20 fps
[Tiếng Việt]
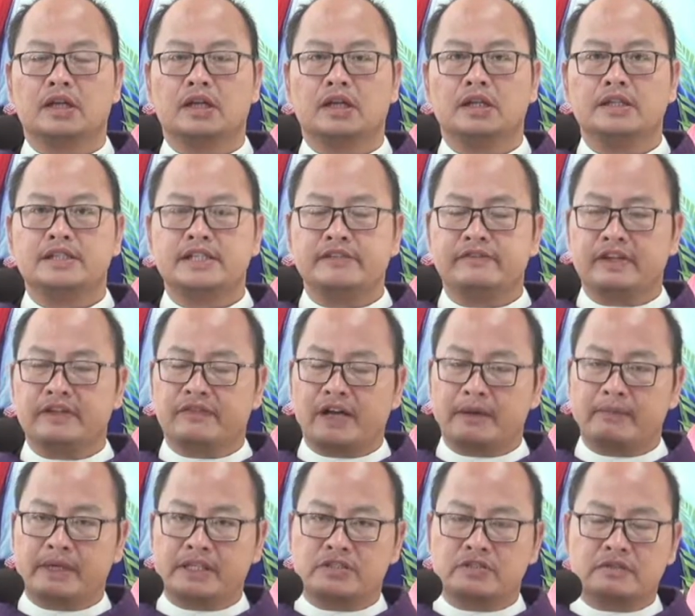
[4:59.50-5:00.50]
Chính vì
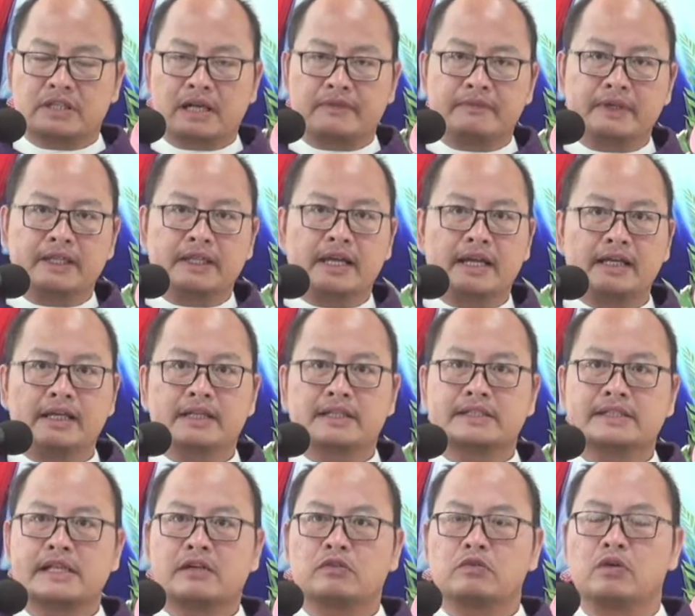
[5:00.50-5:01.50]
vậy mà chúng ta mới thấy
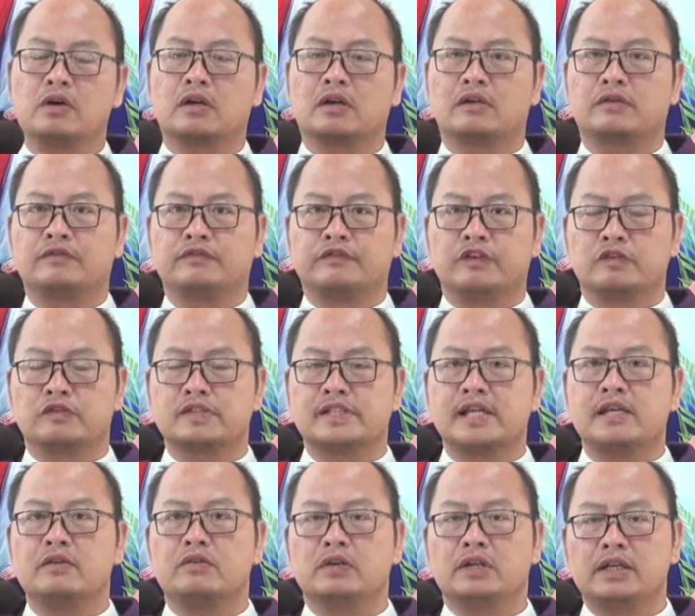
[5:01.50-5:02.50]
được sau cuộc phục
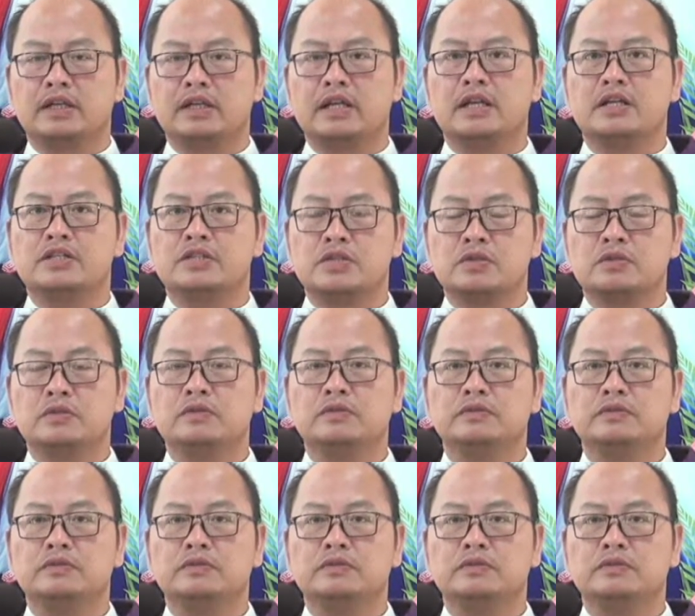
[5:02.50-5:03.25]
sinh của Đức Giêsu